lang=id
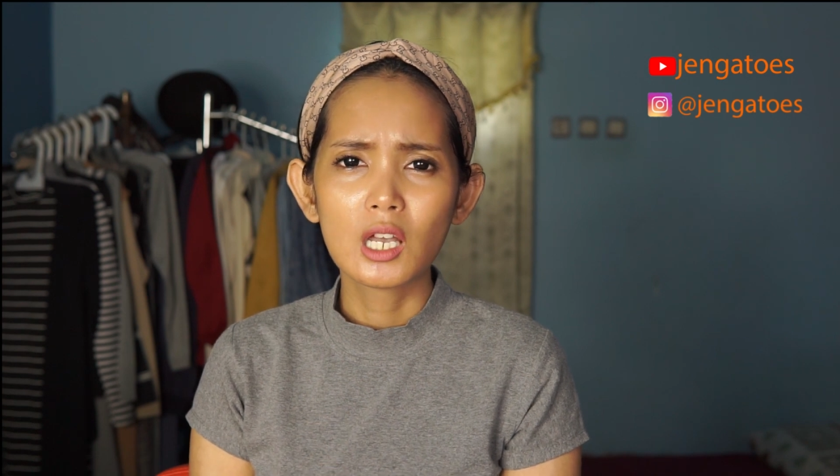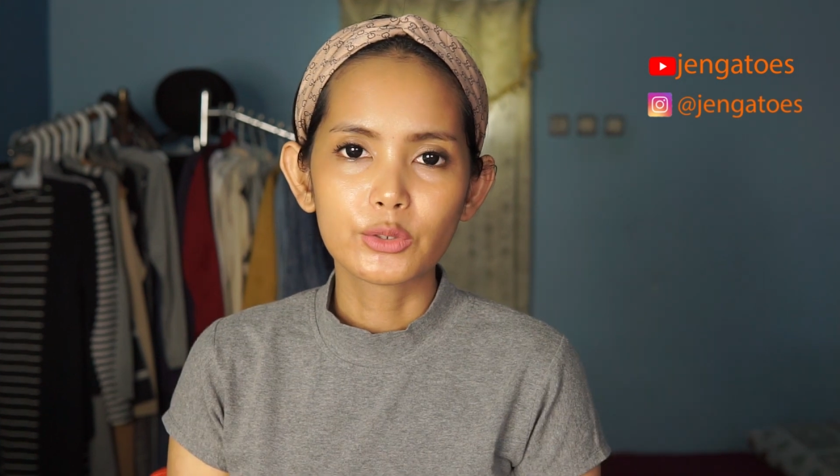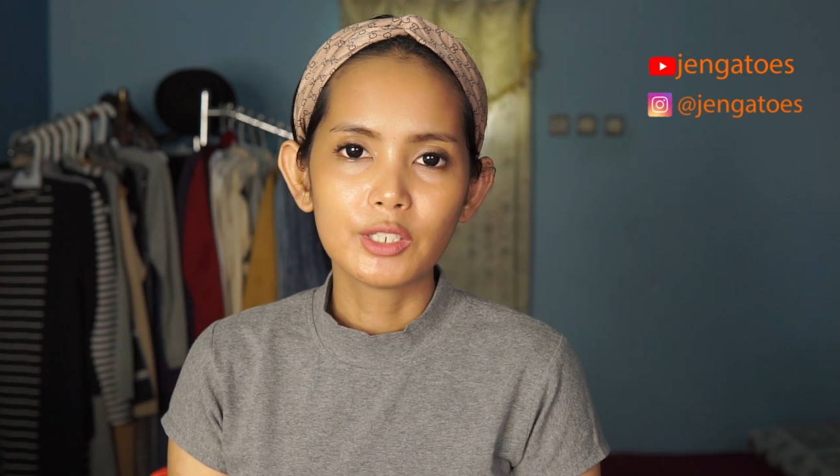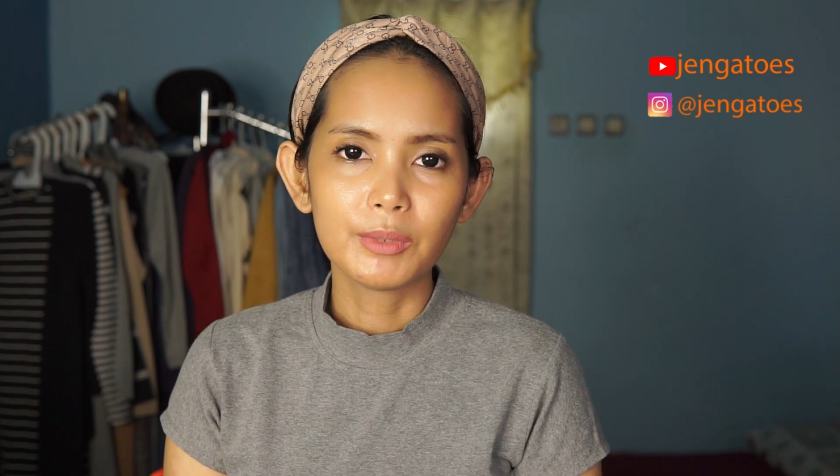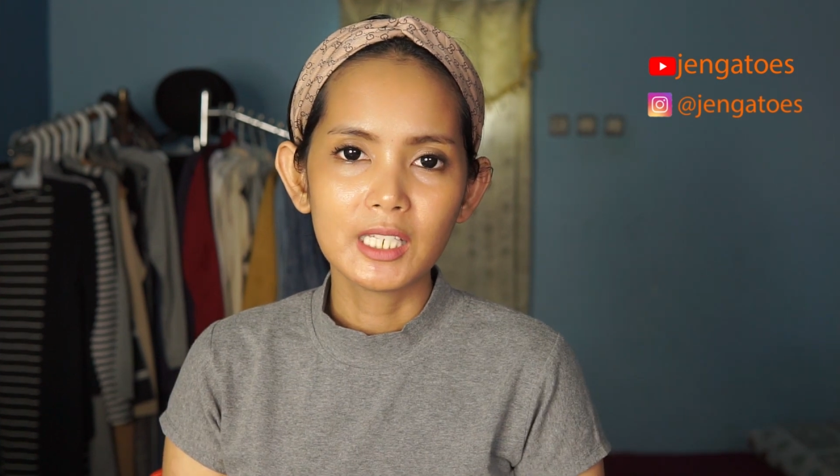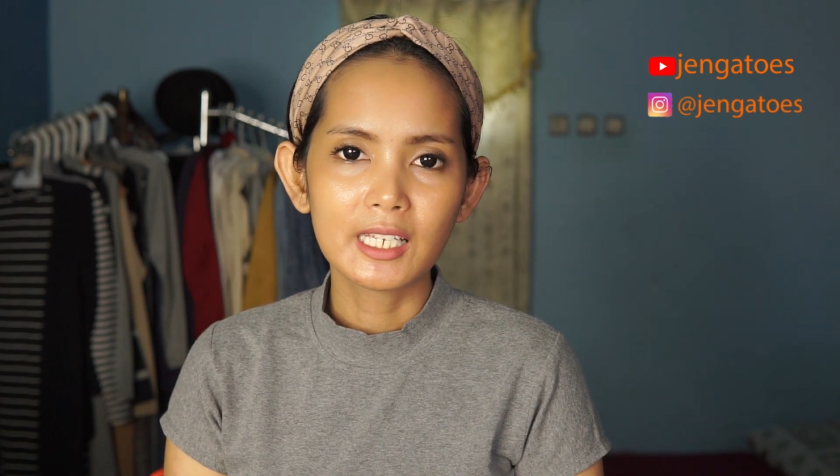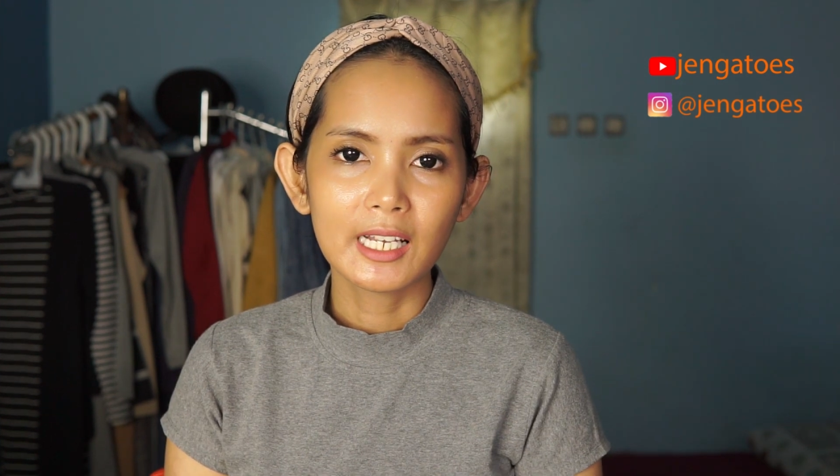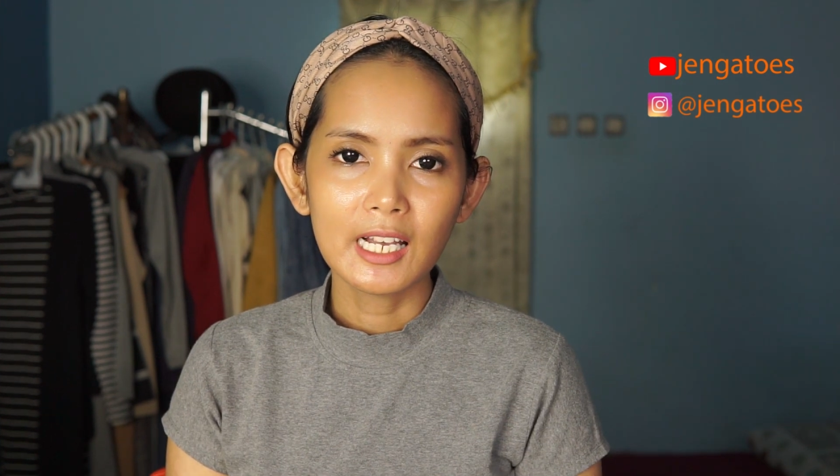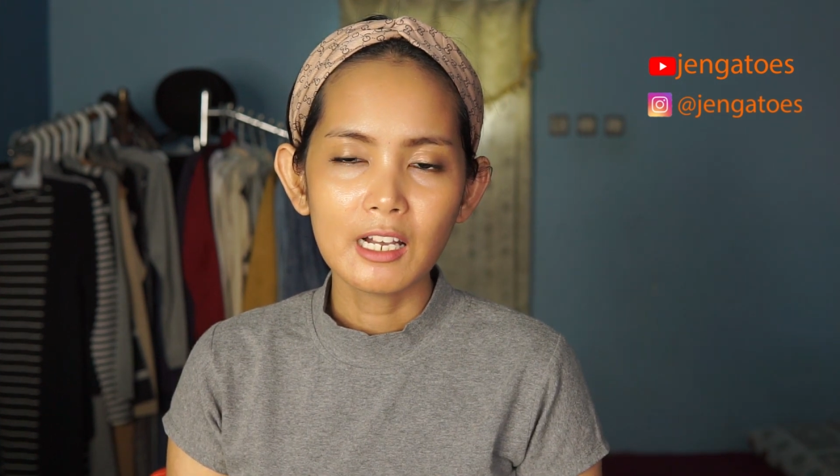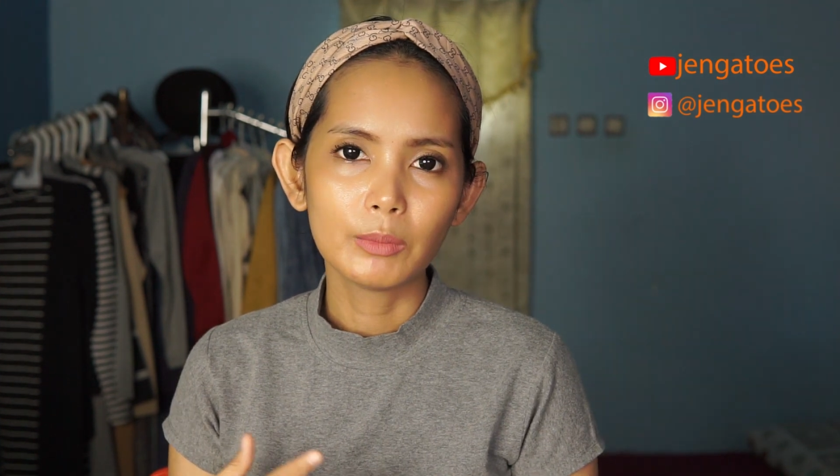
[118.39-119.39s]
sudah
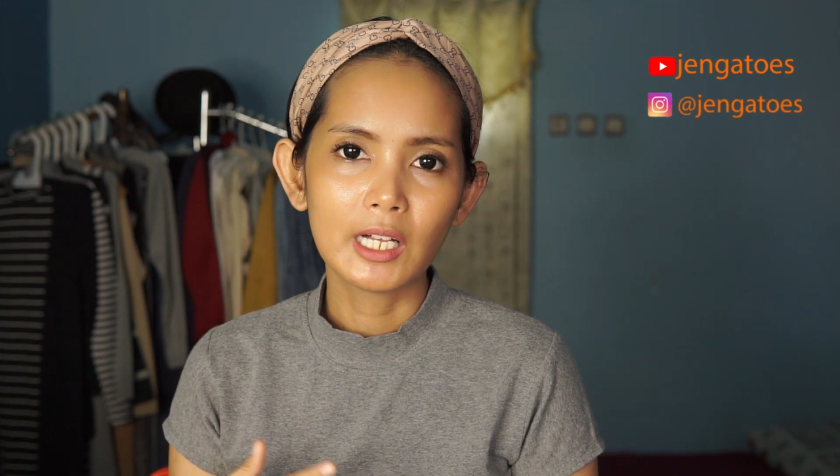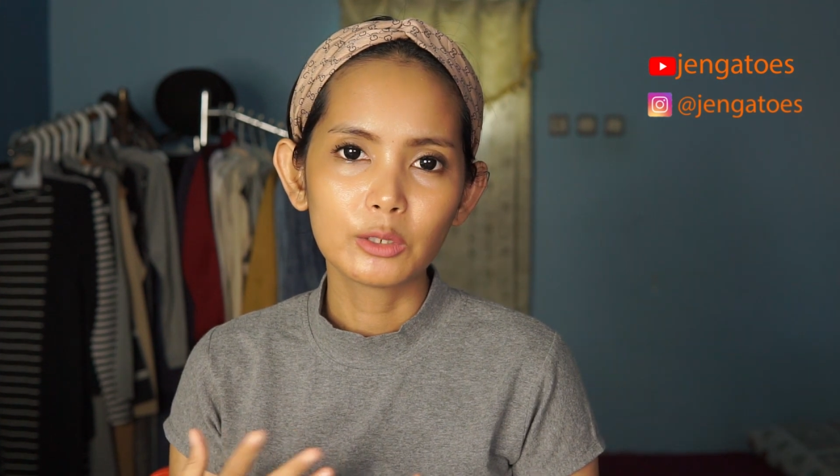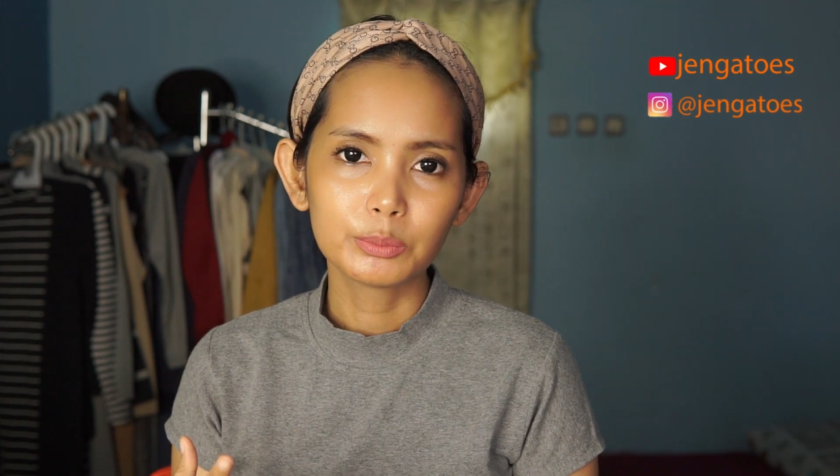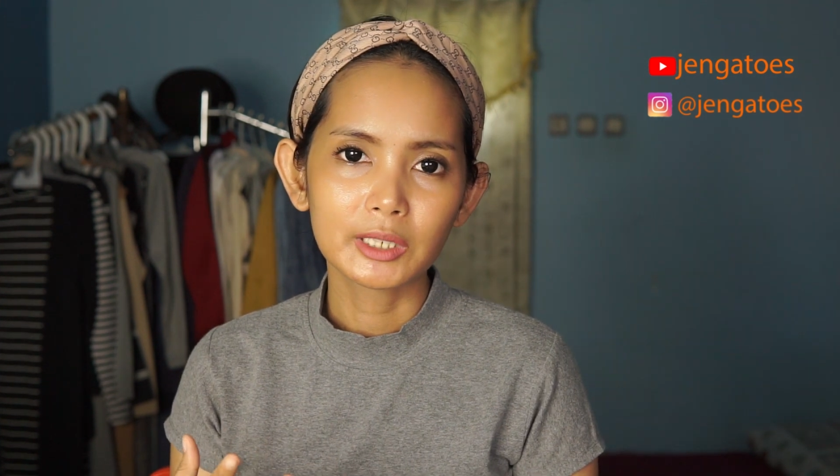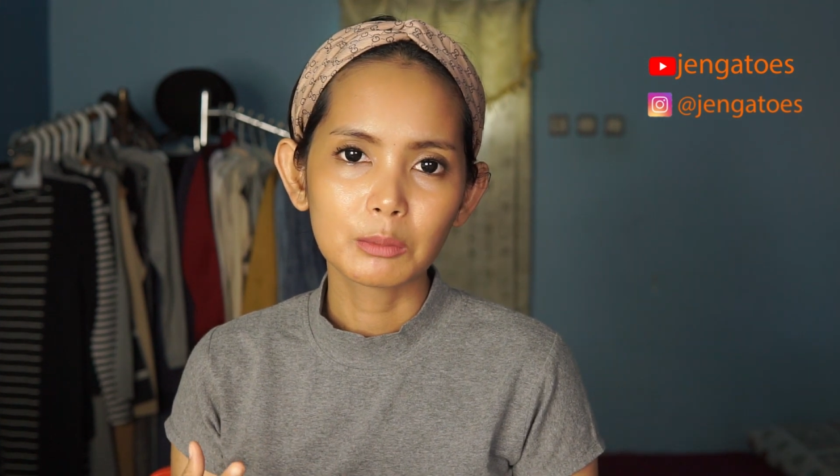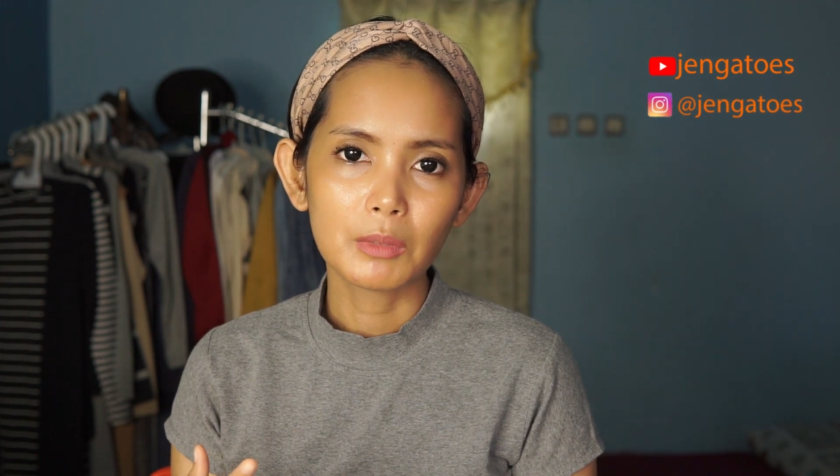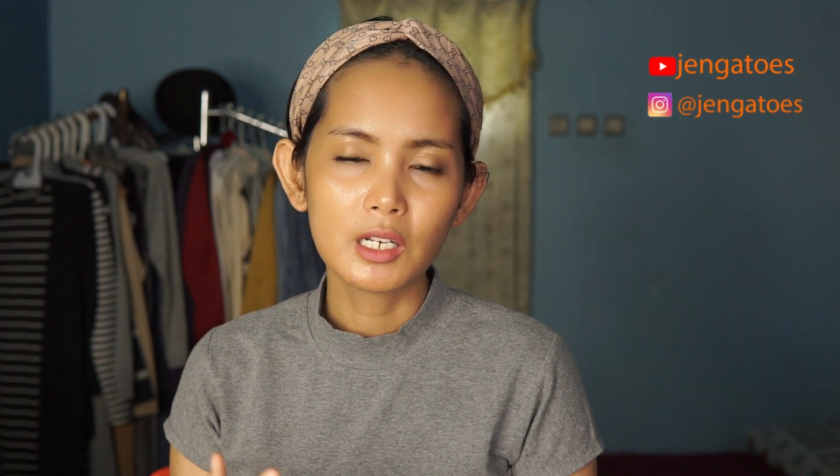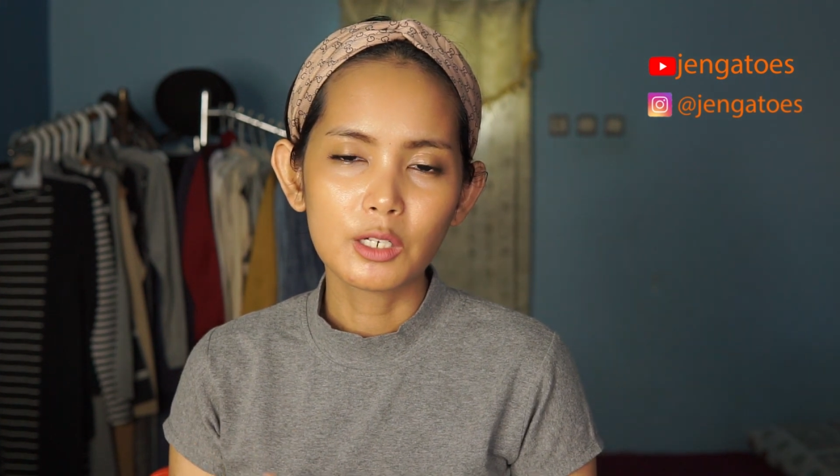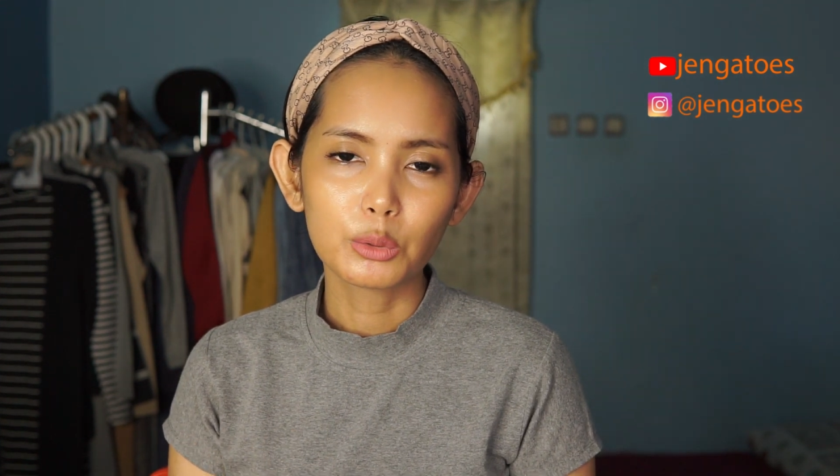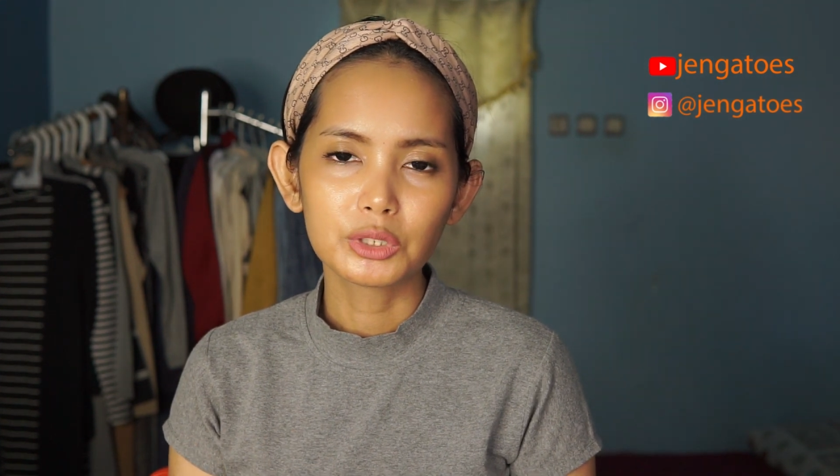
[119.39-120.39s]
menikah baru berat
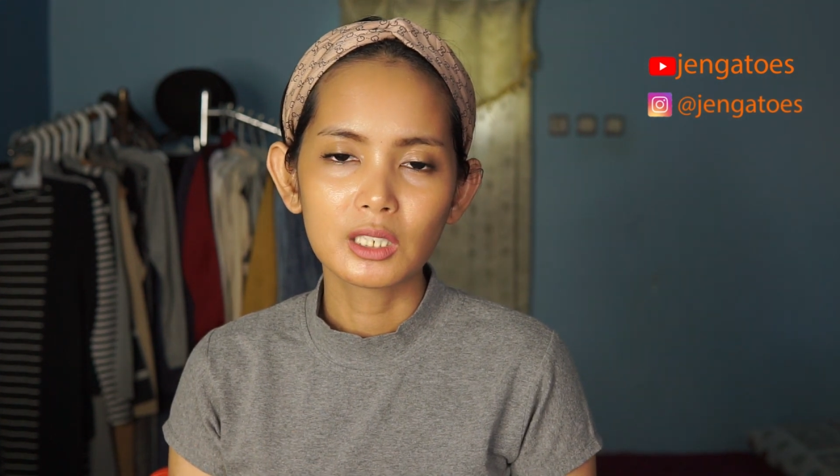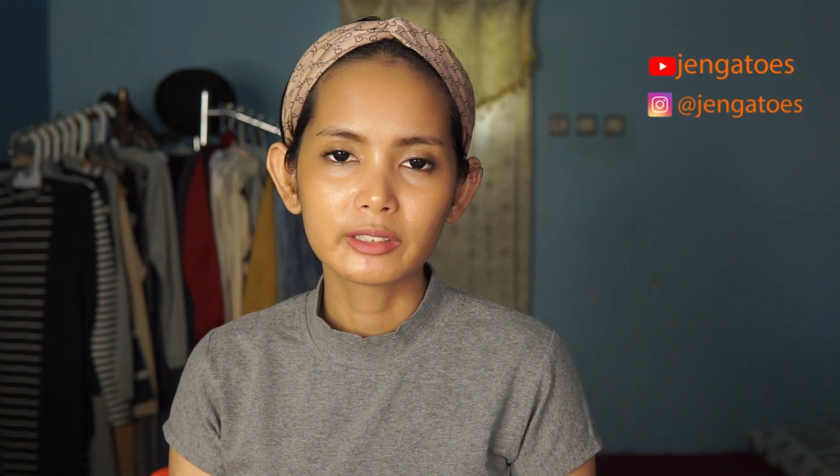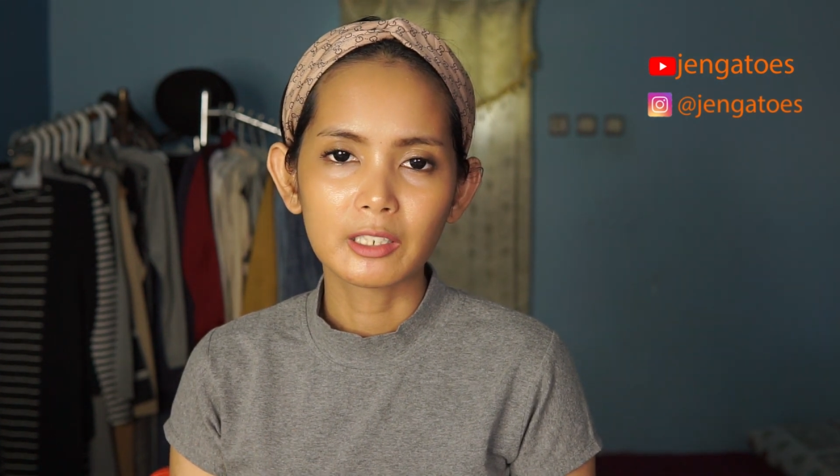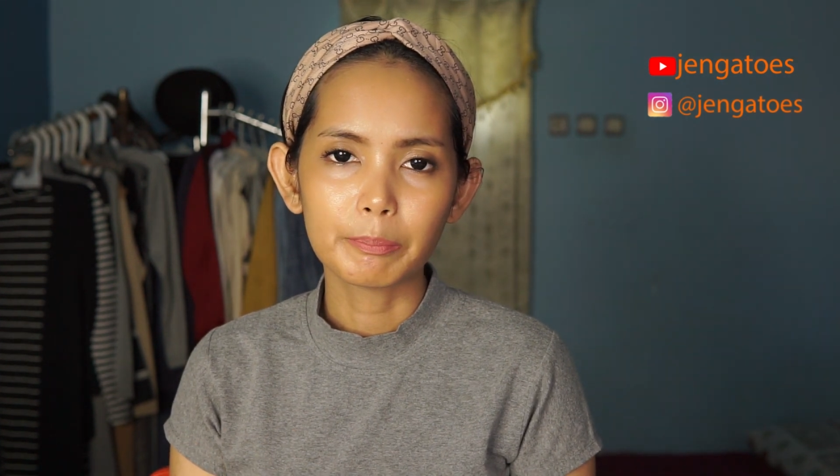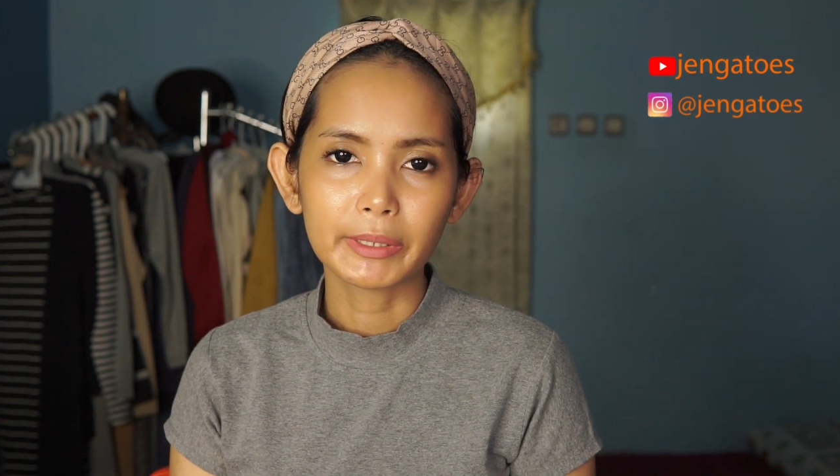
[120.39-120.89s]
badanku sekitar